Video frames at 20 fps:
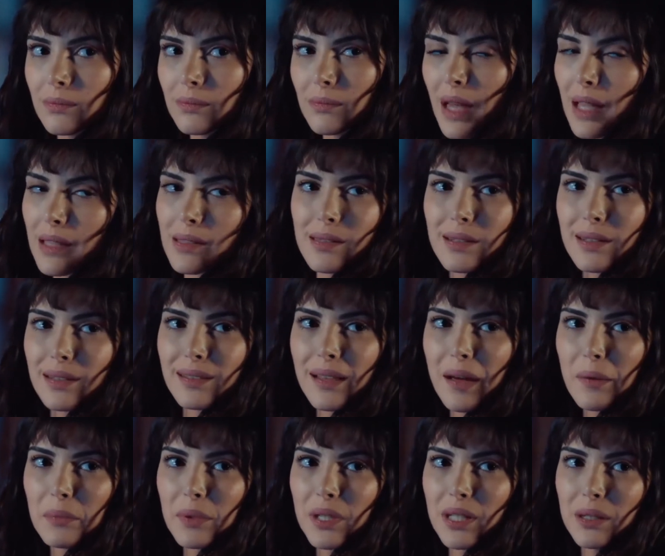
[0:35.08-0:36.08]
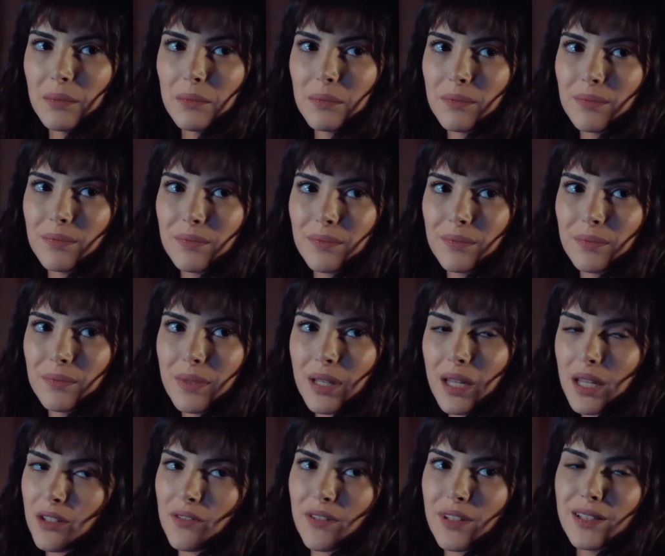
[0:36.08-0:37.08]
Ben sıradan biriyim.
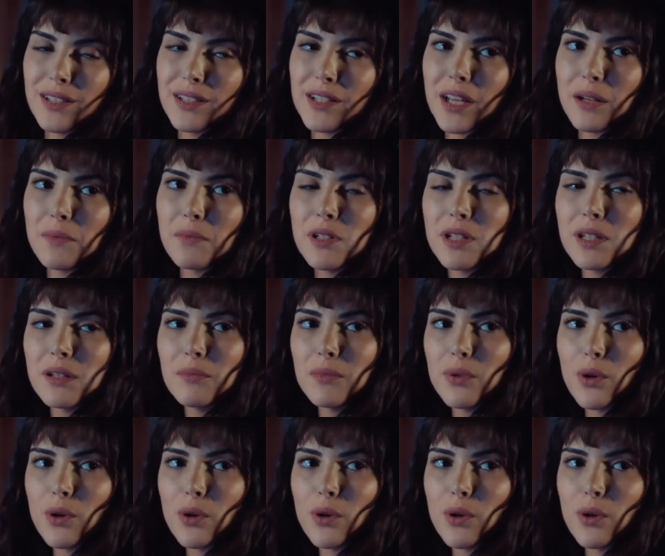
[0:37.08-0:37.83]
Keşfedilecek bir şeyim